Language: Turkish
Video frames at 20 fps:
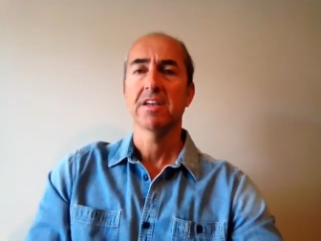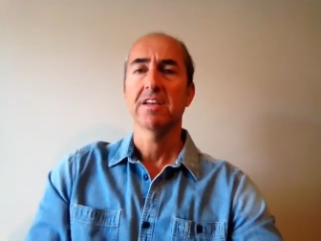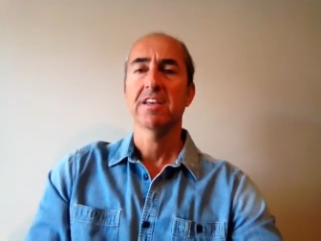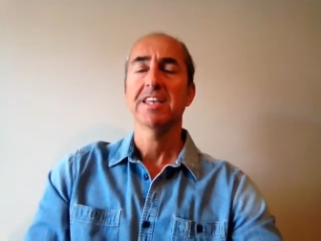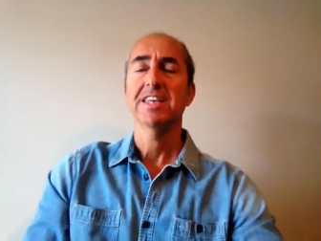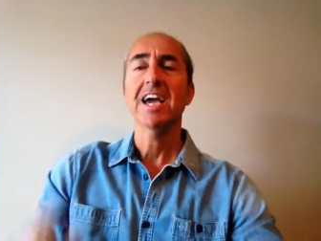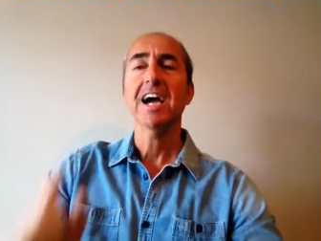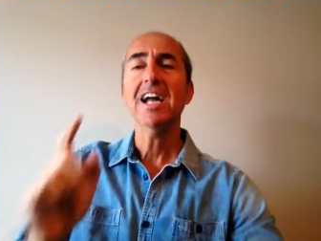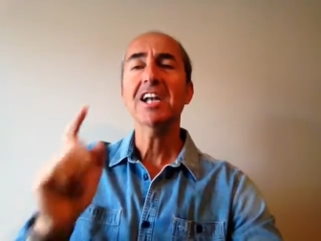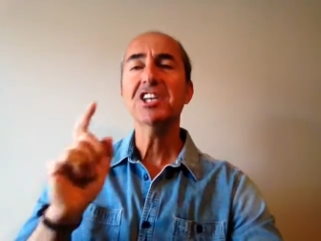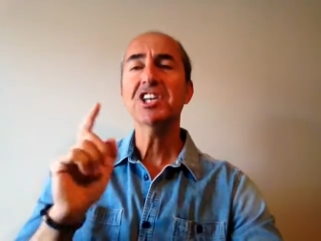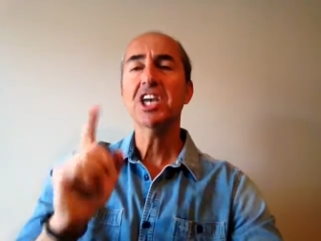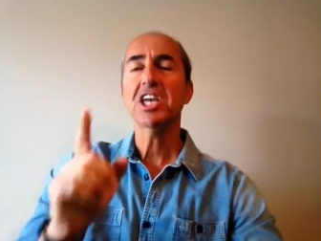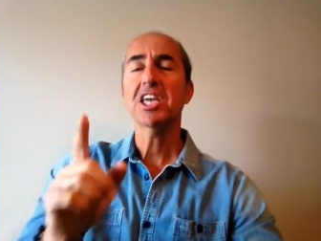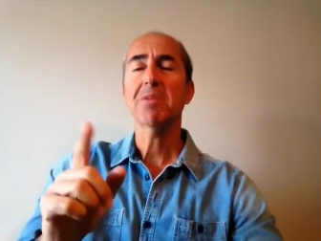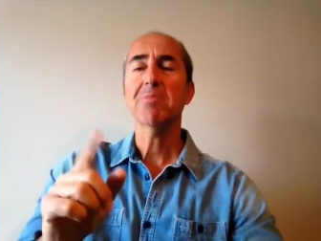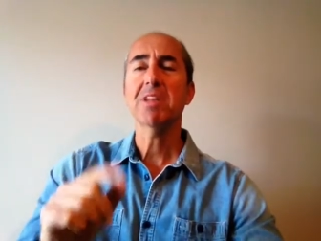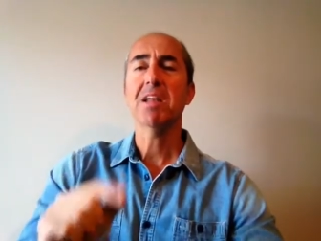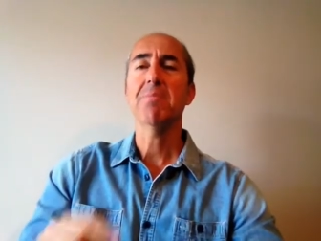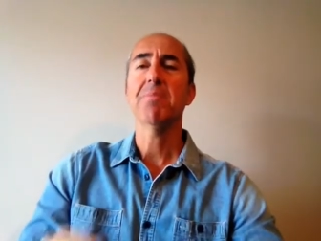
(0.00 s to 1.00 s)
Yer
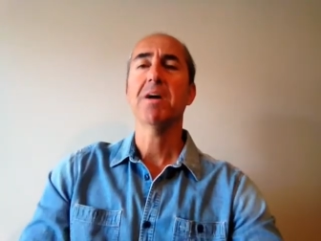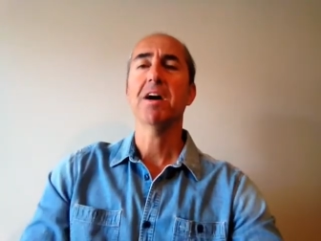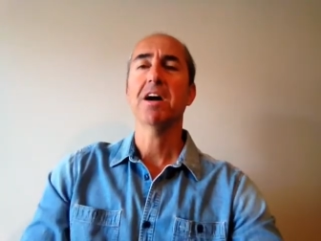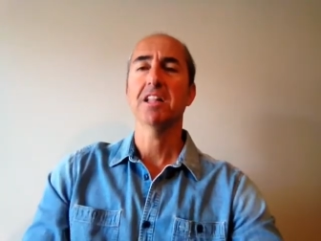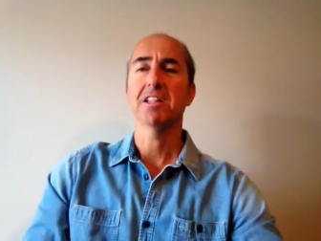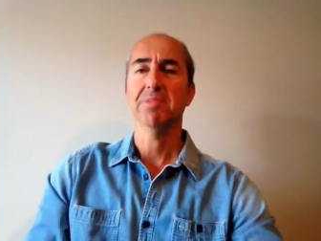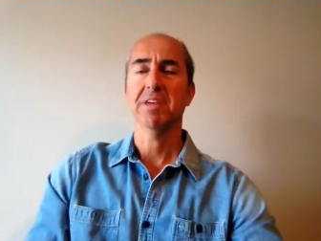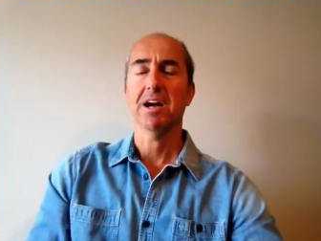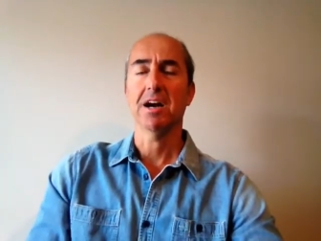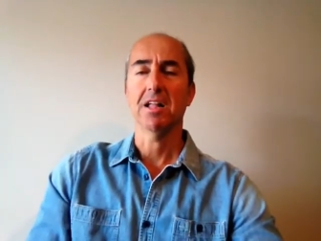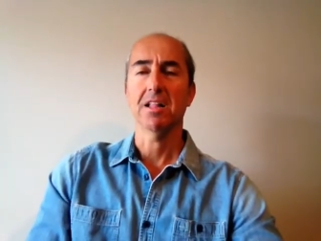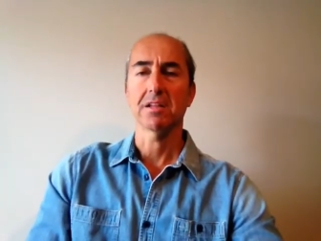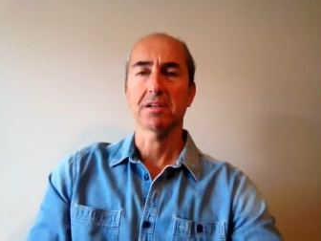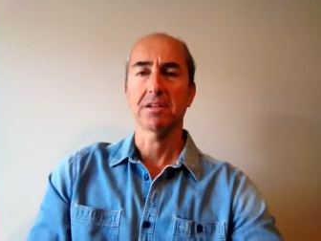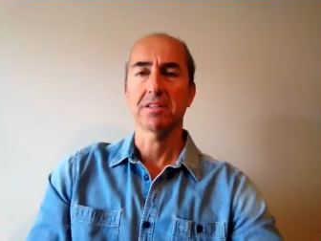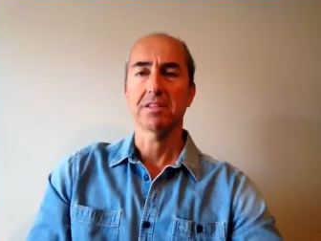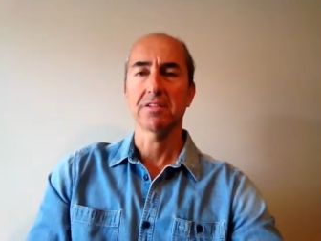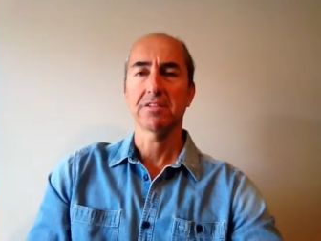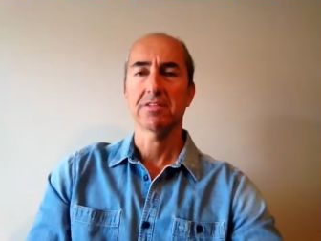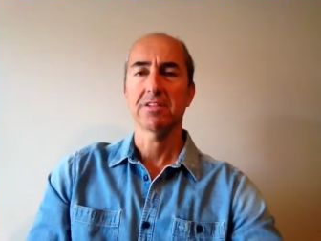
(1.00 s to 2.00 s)
çekimine bağlı bir
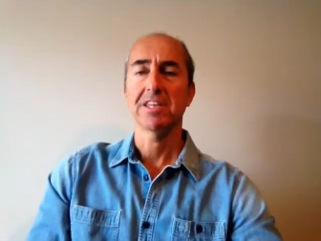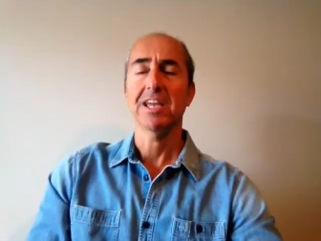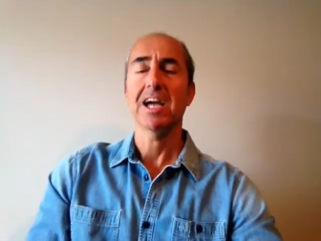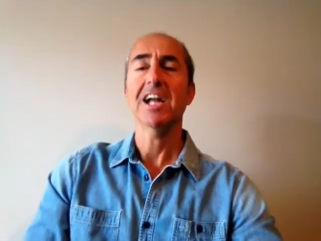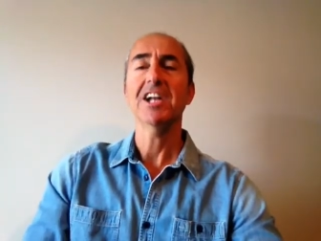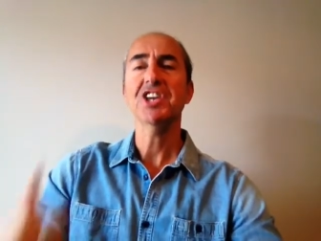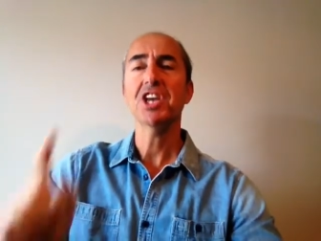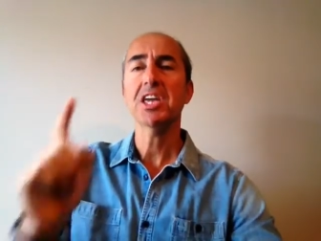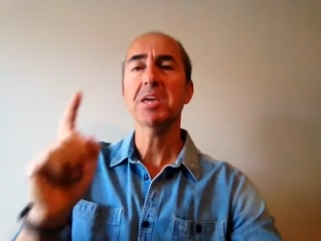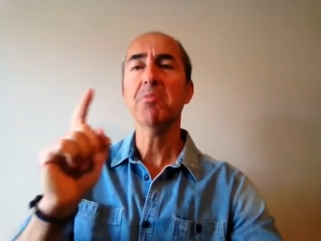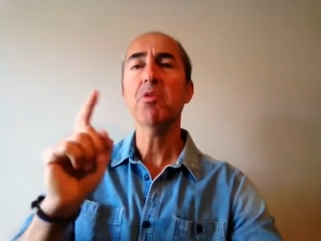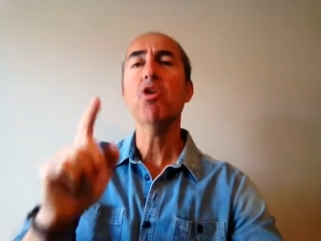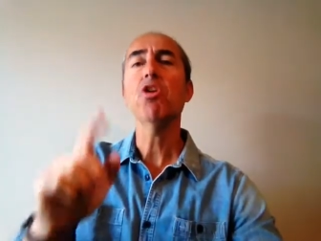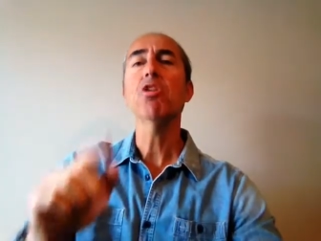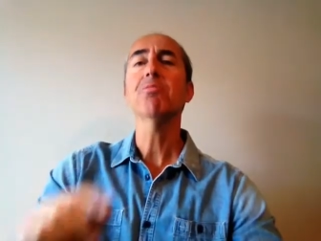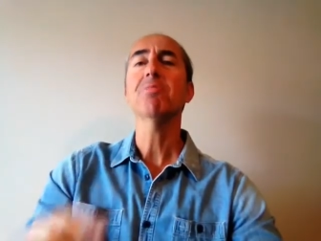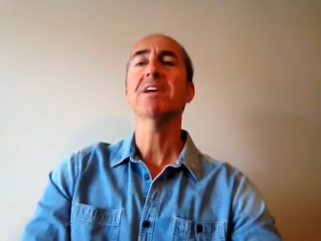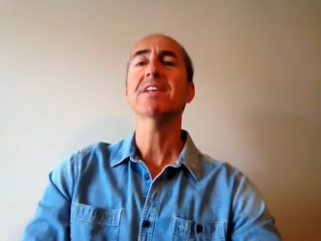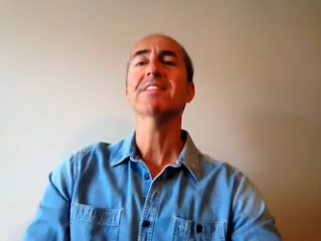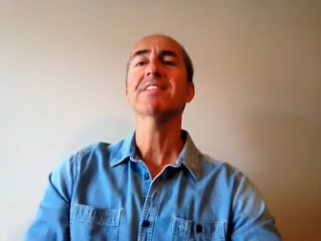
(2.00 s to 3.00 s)
algıdır. Yer çekimi
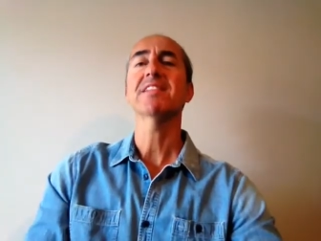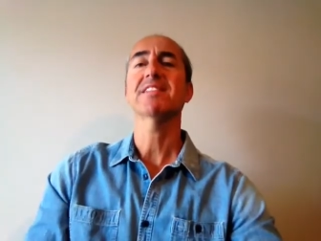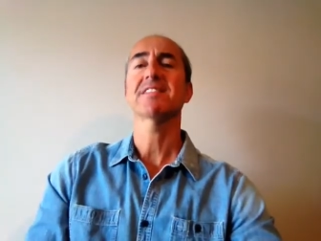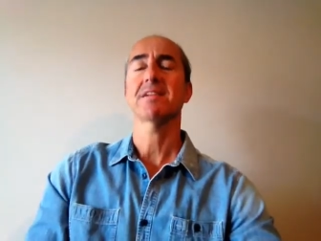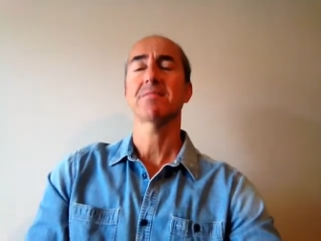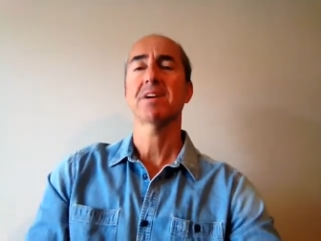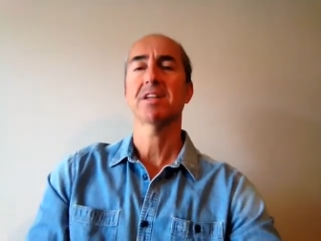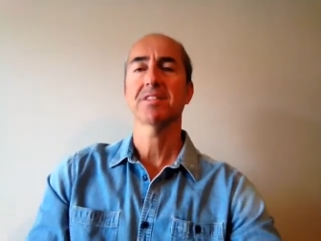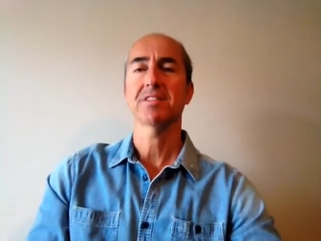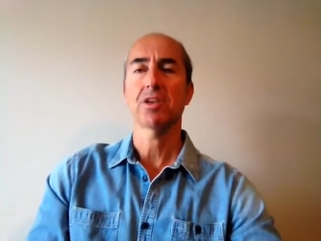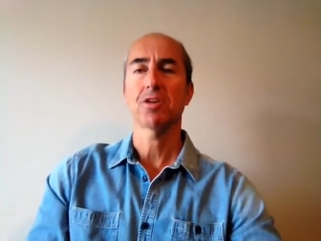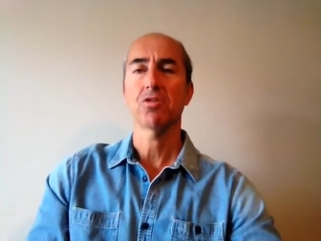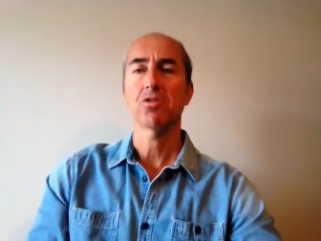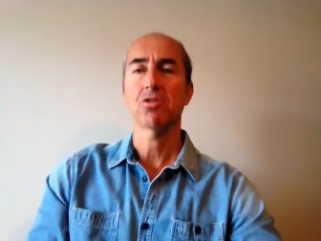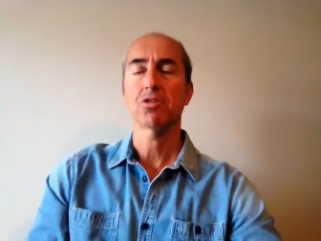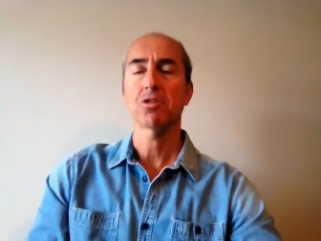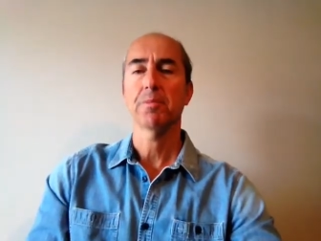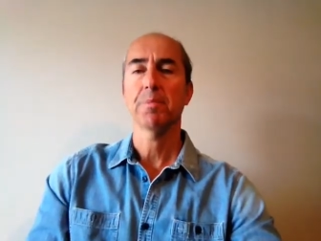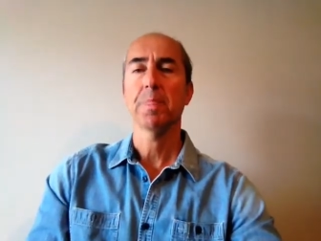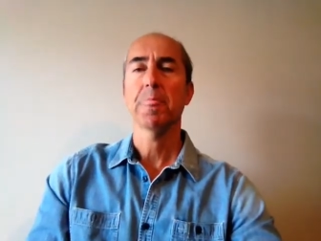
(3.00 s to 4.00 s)
olmazsa zaman da
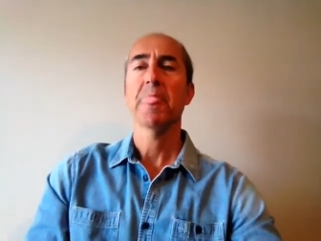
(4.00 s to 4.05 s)
yok.